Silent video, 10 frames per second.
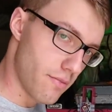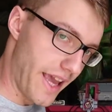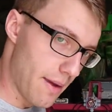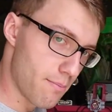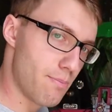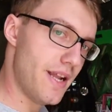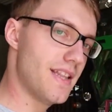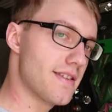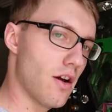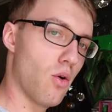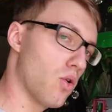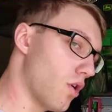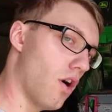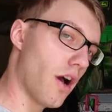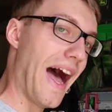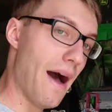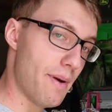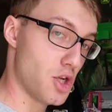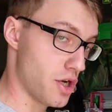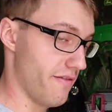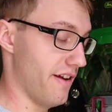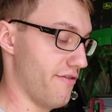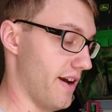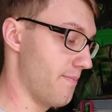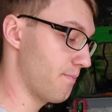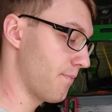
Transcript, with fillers: eben Blitzer oder auch Arbeitsscheinwerfer.